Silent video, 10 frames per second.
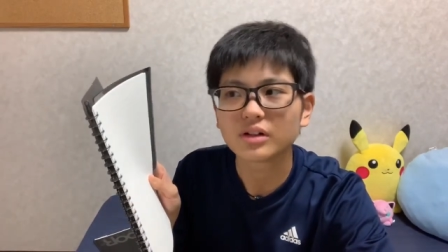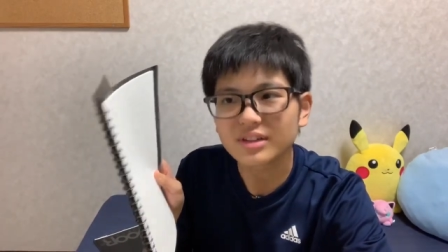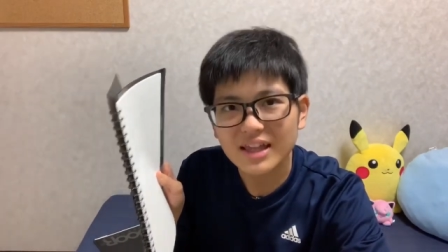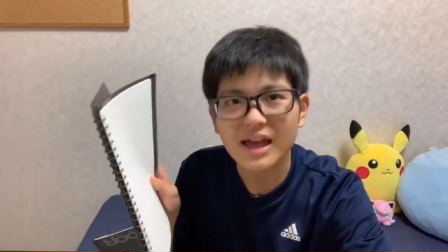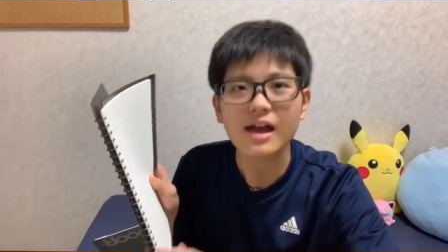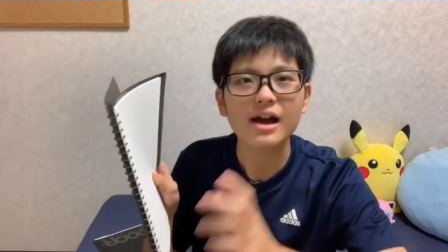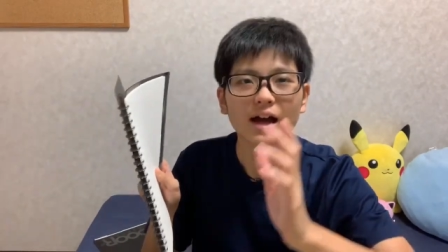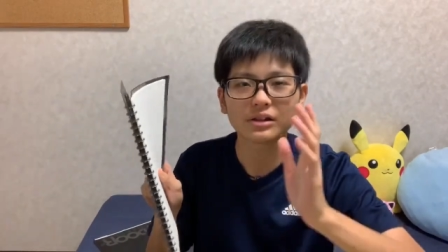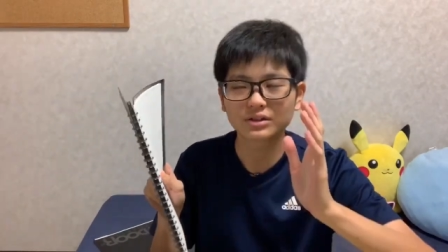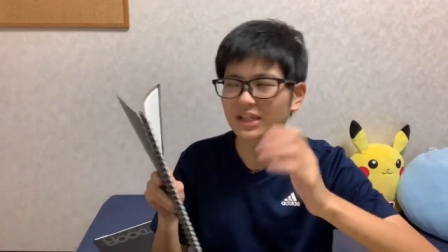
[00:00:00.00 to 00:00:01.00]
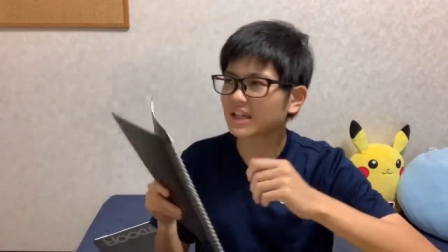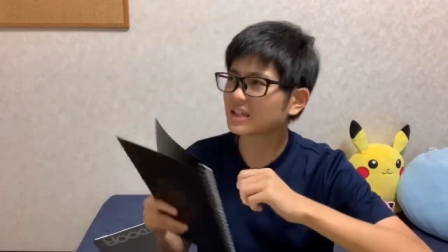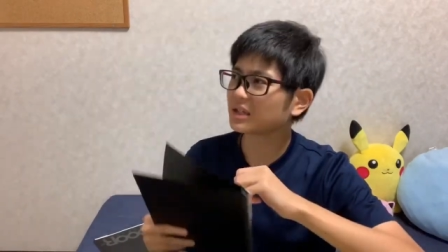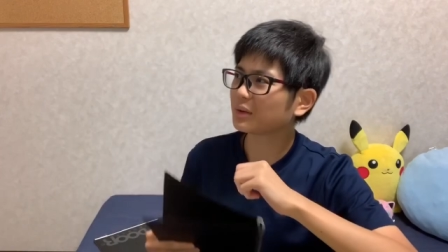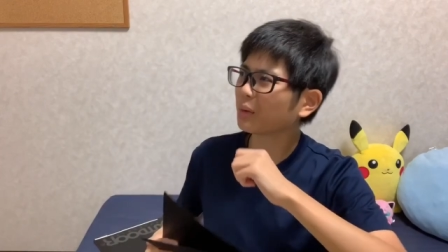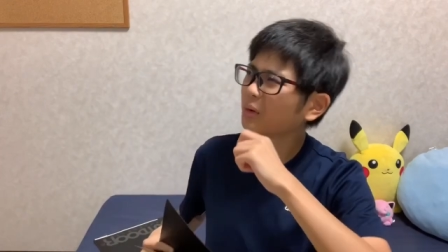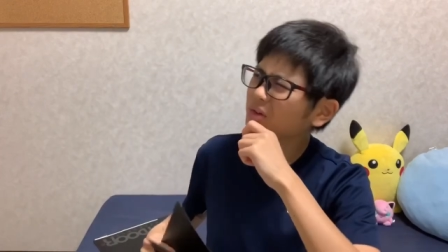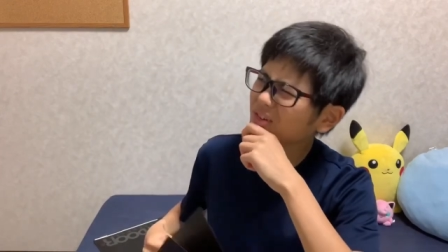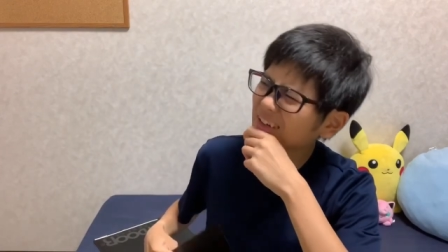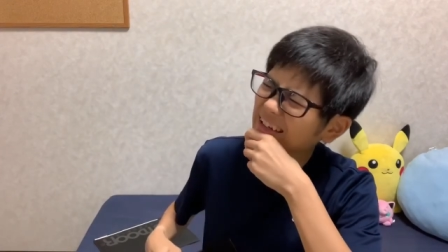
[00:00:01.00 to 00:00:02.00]
で、あの、最近どこ
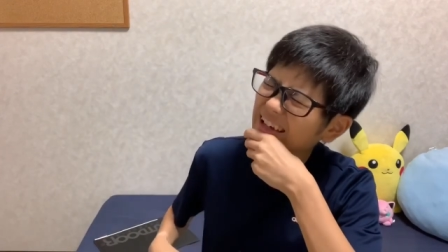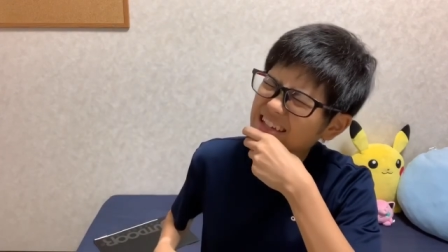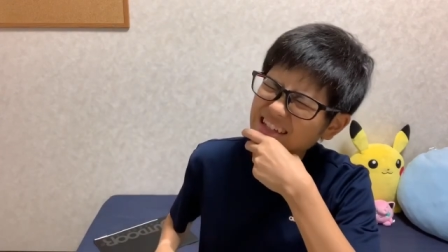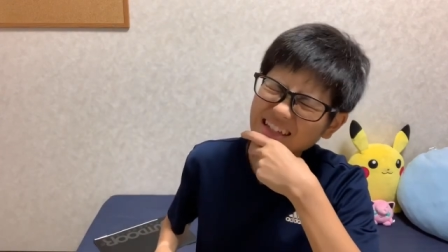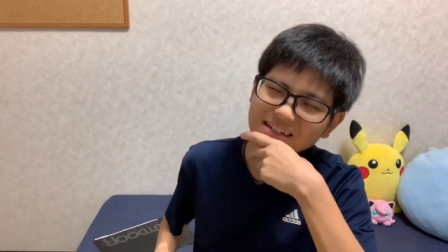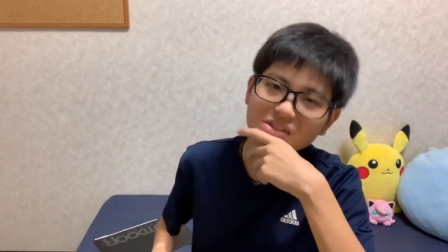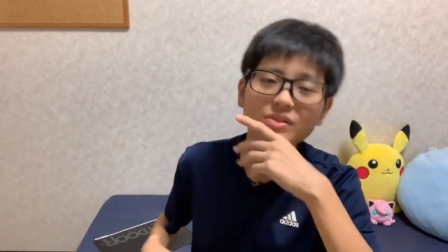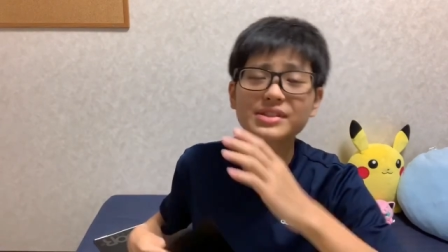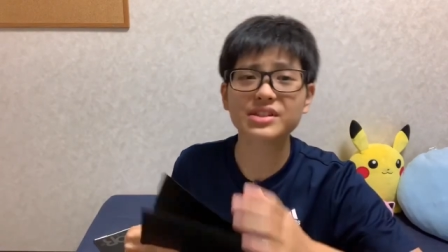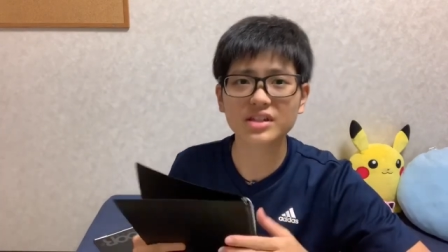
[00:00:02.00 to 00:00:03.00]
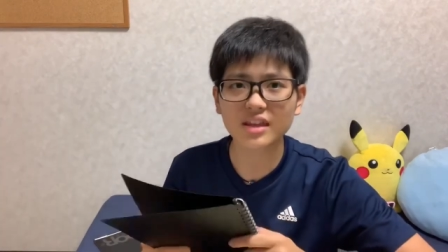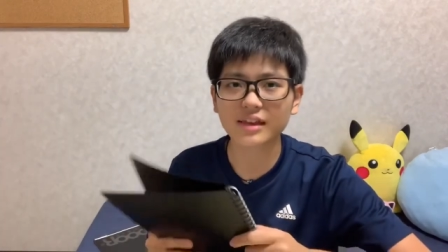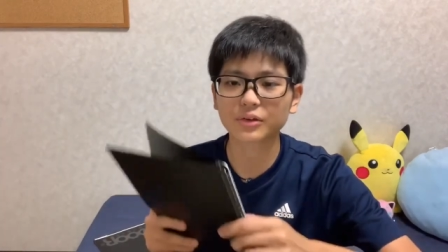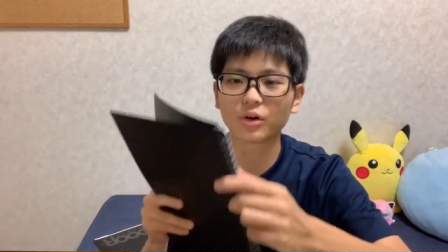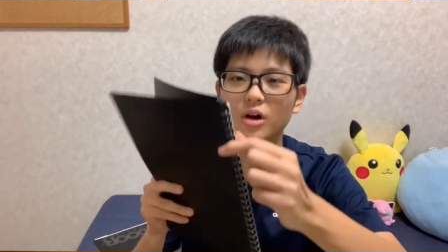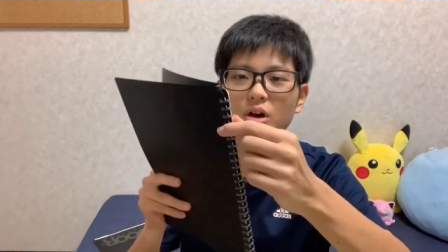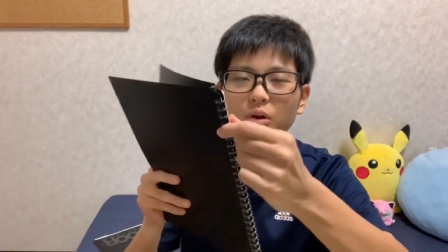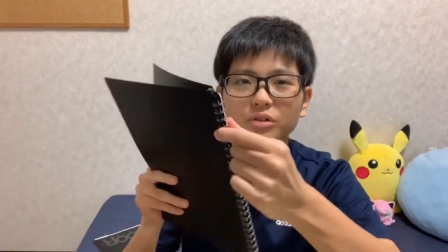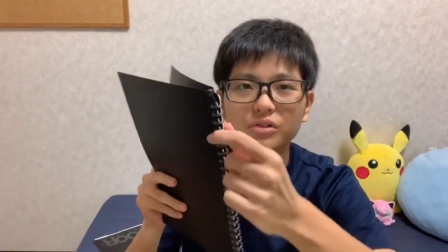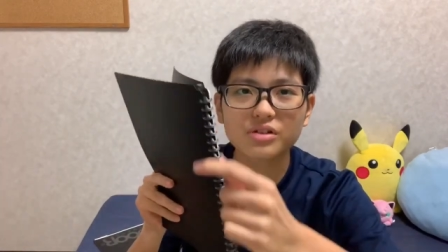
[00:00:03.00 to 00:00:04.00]
の会社だったか忘れちゃったんだけど、
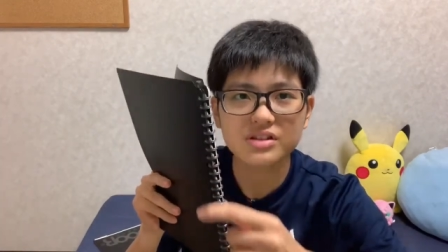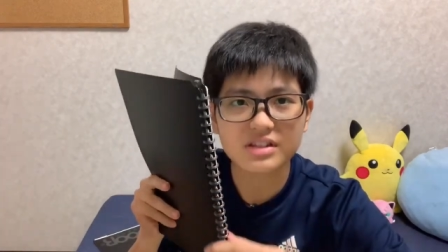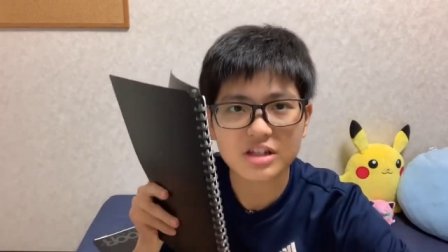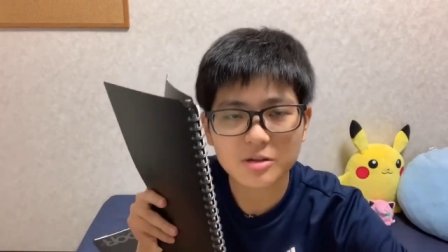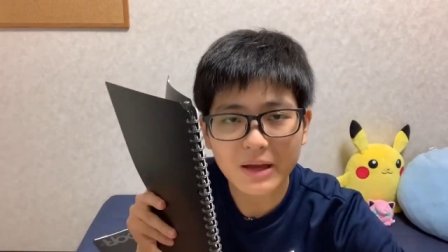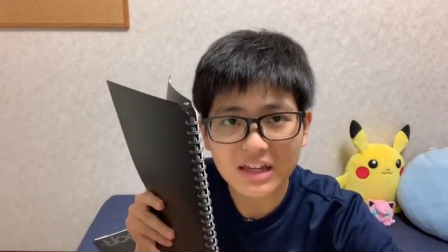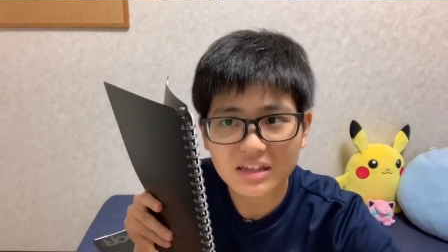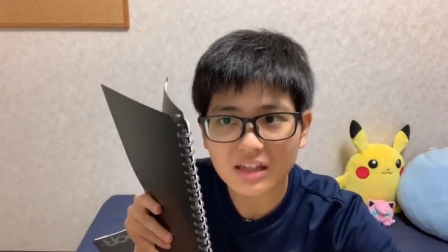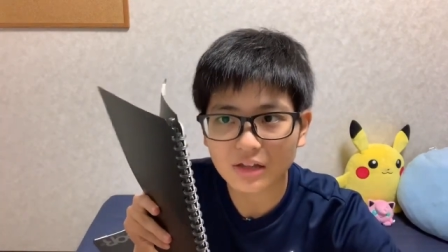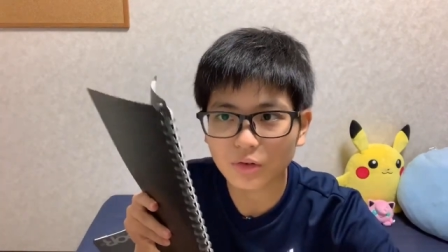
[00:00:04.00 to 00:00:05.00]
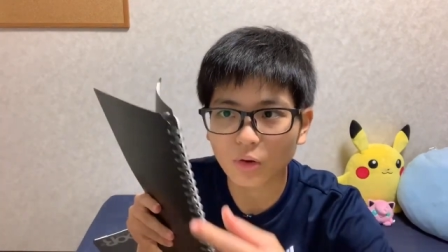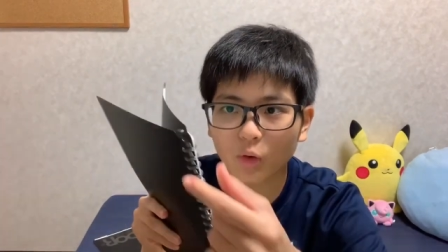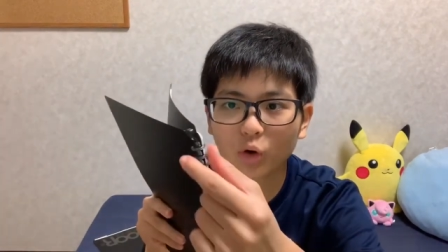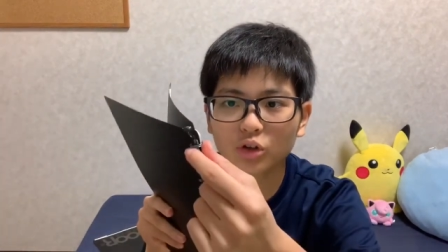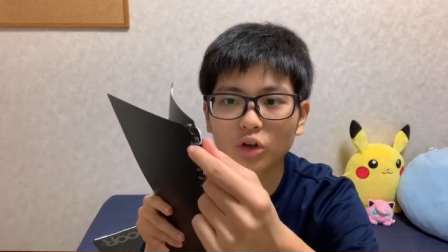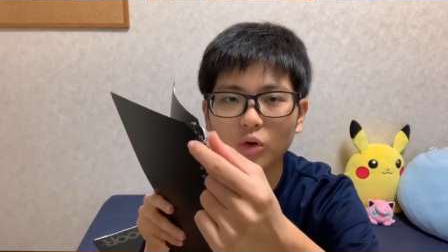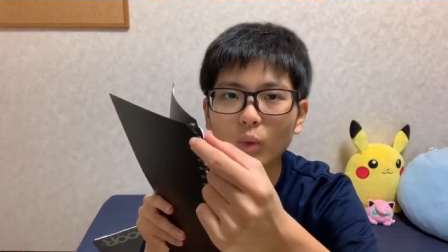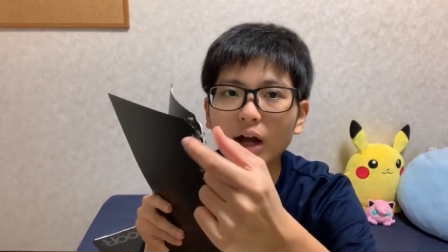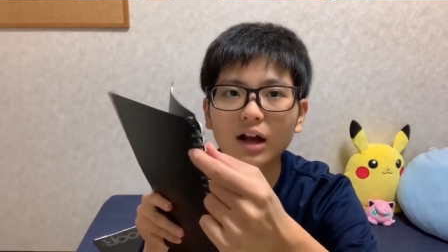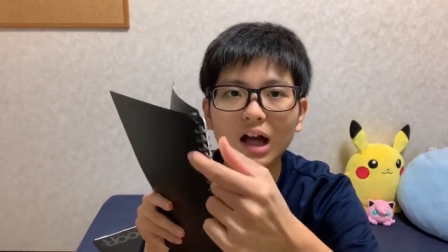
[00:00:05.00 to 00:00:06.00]
このルーズリーフバインダーのこの
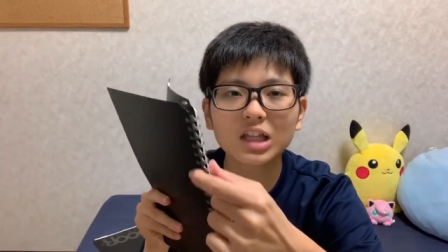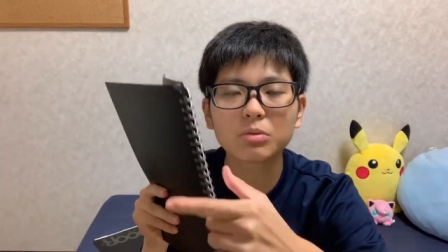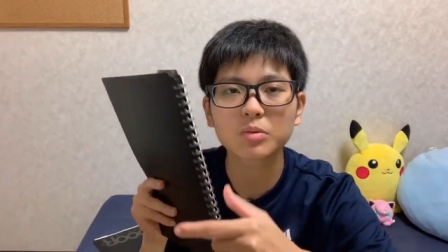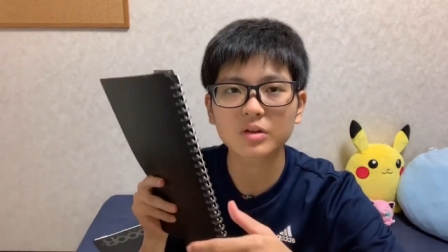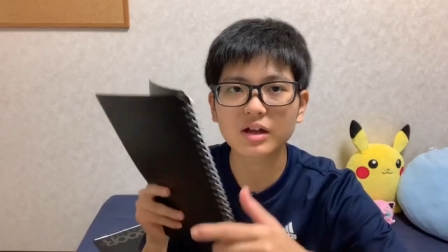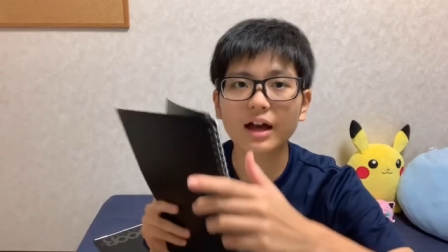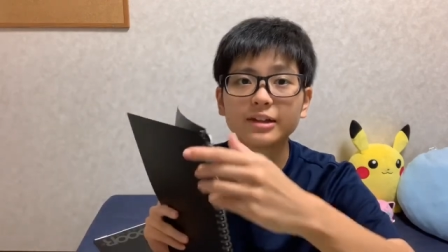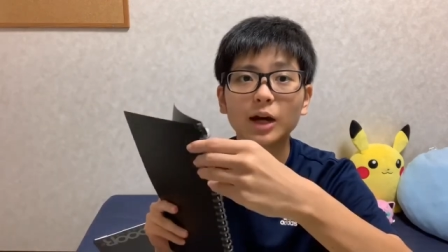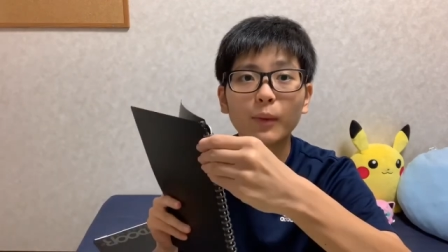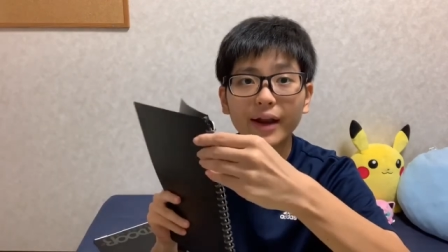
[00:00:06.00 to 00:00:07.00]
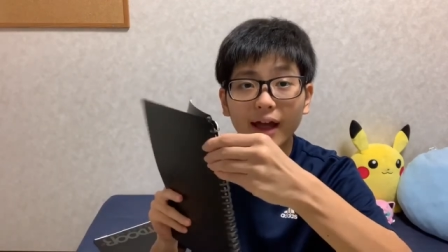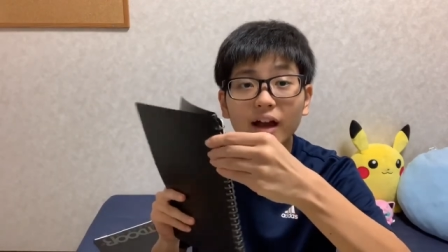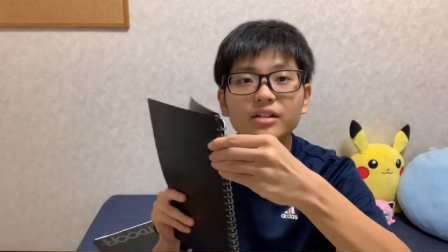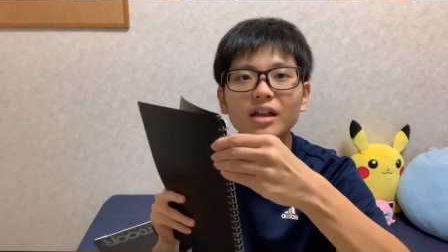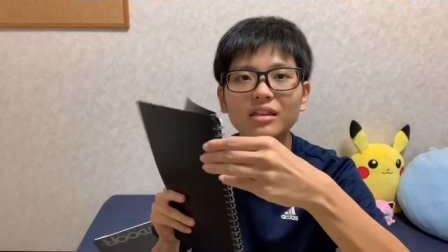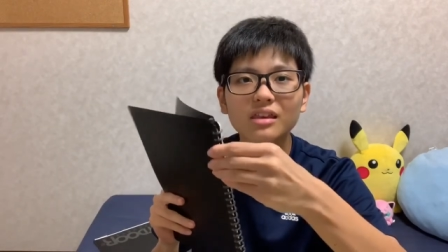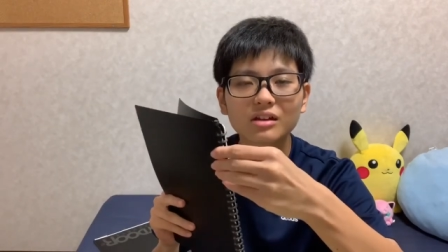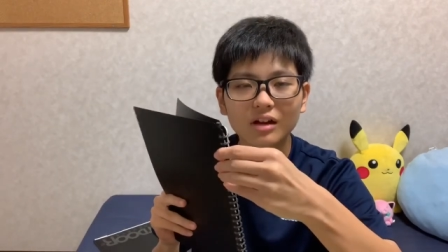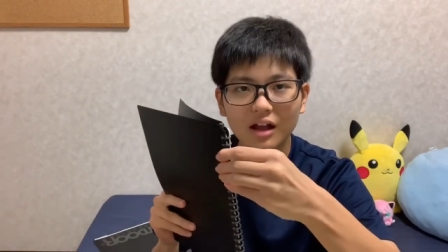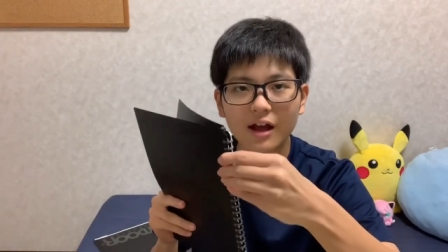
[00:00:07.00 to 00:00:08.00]
輪っかの部分が柔らかくなって
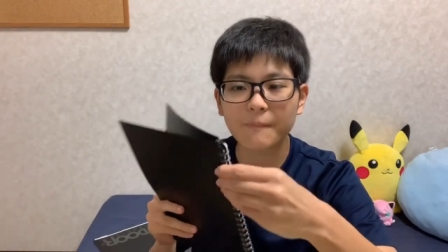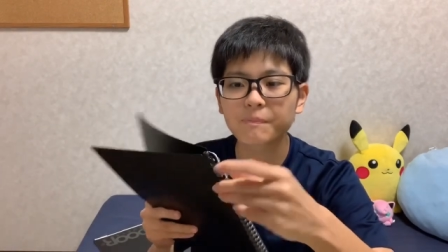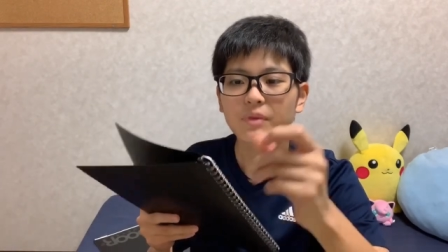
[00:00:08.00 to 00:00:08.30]
るから、